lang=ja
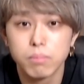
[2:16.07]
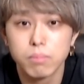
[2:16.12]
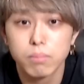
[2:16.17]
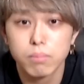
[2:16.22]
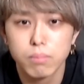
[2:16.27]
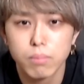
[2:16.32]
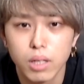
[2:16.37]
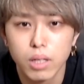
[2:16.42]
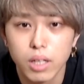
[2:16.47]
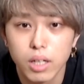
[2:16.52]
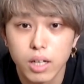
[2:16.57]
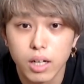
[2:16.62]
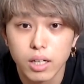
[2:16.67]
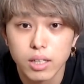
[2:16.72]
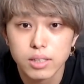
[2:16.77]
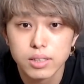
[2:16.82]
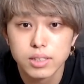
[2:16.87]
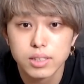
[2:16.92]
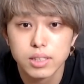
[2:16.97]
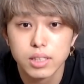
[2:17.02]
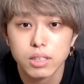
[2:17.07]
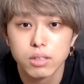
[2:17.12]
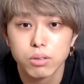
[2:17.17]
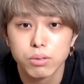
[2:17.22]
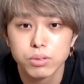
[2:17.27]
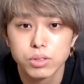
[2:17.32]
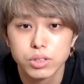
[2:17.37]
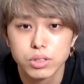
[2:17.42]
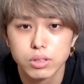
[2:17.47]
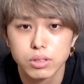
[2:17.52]
まだ完成
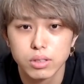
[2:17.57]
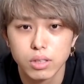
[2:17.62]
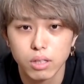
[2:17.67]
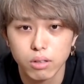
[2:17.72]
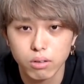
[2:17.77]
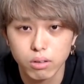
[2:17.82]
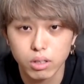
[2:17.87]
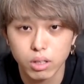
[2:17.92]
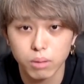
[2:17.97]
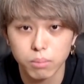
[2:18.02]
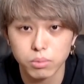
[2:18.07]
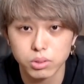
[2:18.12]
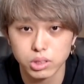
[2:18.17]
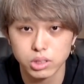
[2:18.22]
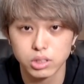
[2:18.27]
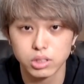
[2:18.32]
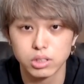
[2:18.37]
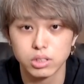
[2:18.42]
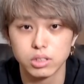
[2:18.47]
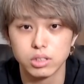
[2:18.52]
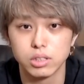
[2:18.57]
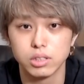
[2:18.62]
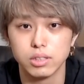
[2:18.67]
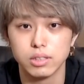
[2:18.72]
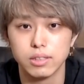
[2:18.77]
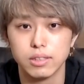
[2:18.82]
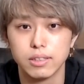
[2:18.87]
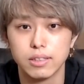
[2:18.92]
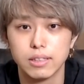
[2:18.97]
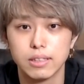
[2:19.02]
途中なのかもし
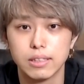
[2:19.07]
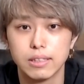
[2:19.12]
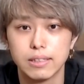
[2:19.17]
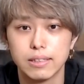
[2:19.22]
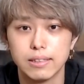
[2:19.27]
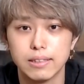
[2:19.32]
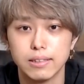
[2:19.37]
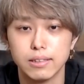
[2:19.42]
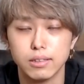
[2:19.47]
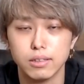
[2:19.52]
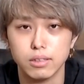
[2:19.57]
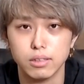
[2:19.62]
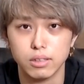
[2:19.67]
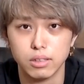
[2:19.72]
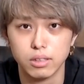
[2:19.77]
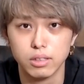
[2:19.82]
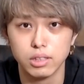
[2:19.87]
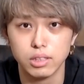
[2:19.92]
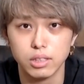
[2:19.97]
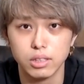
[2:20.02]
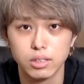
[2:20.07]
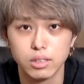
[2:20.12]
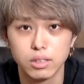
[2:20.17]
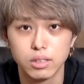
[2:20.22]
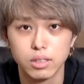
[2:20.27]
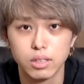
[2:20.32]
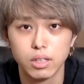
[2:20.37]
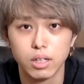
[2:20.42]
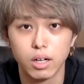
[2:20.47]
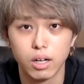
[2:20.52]
れない。
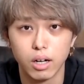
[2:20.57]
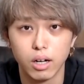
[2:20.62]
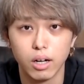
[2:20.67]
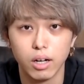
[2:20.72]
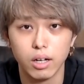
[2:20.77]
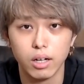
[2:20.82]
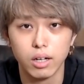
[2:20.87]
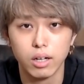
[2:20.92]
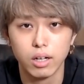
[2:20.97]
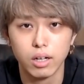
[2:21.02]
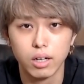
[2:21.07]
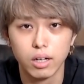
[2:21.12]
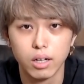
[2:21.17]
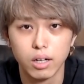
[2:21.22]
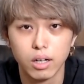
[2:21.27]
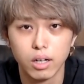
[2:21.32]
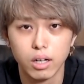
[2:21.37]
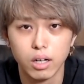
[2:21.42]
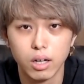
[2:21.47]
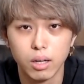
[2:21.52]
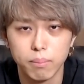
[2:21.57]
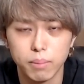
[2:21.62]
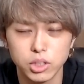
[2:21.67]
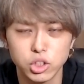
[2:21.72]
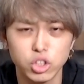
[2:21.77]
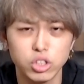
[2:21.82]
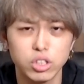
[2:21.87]
はい。まあちょっ